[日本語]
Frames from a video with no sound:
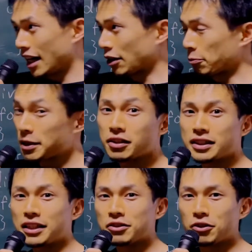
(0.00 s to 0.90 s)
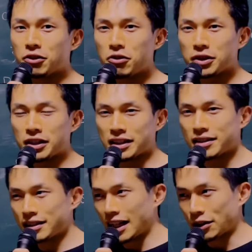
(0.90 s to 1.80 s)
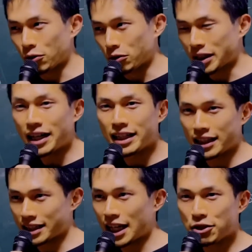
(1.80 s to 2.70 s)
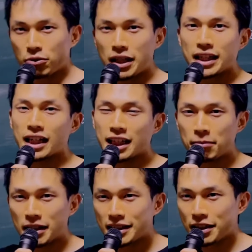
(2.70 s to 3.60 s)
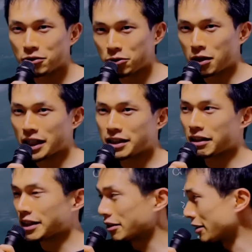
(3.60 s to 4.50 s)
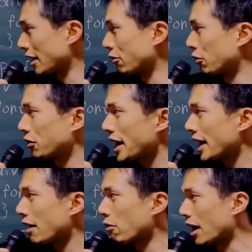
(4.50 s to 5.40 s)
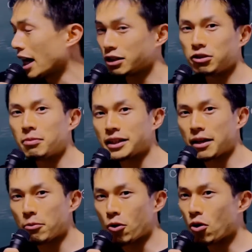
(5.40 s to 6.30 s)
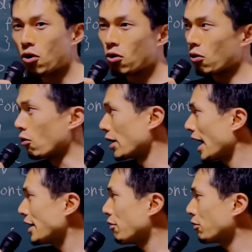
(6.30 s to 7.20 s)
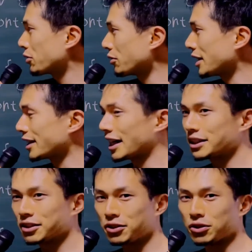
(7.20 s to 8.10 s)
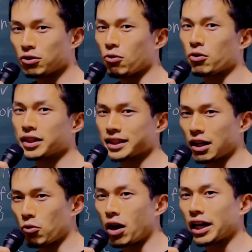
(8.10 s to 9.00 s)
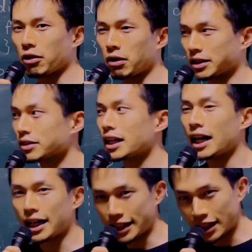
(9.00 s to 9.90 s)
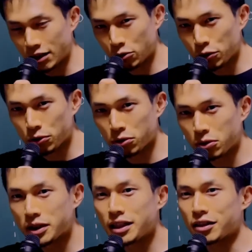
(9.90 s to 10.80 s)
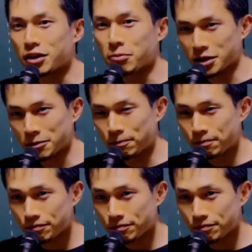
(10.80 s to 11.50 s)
あのピクセルのようにあの単位、最小単位が決まっているというわけではなくて、これらはあくまでも親要素に対する大きさを表す単位ということになります。